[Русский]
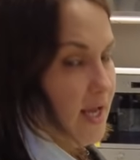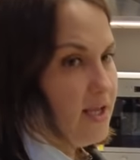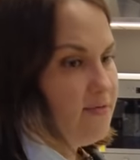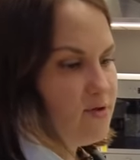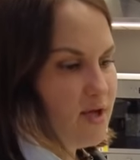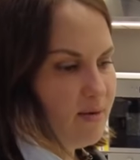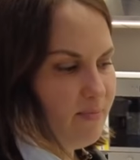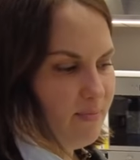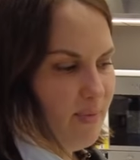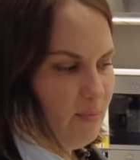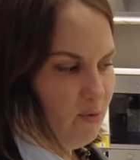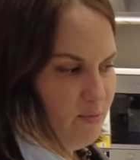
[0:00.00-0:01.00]
Это вот как
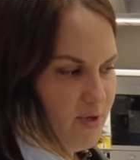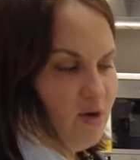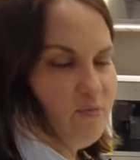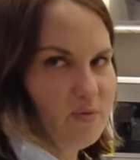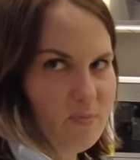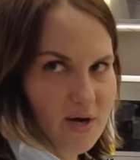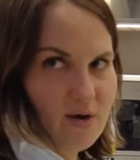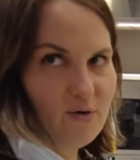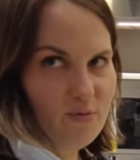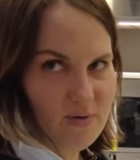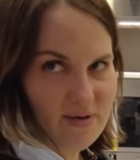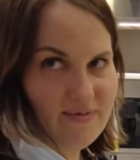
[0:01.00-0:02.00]
мама у меня любит
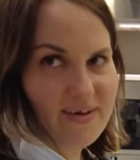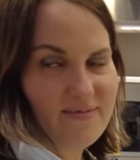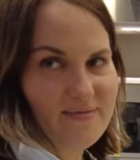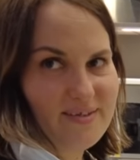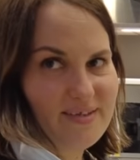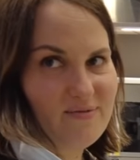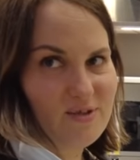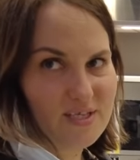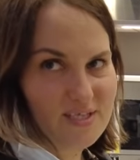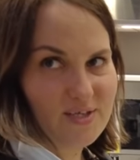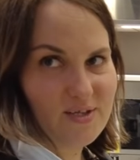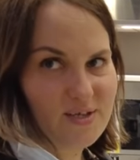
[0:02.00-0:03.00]
макароны переваривать, да, вот на
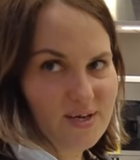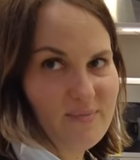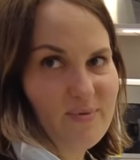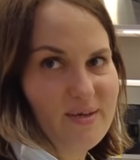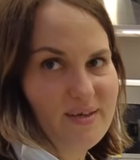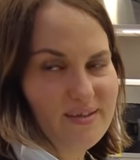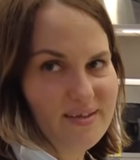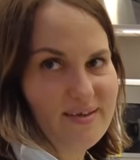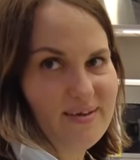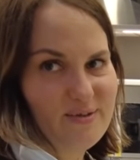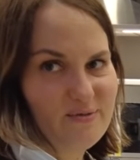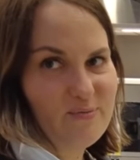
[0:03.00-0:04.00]
стеклокерамике
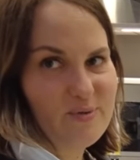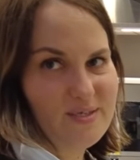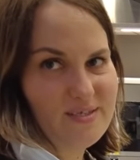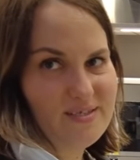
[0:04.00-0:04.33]
она этого бы не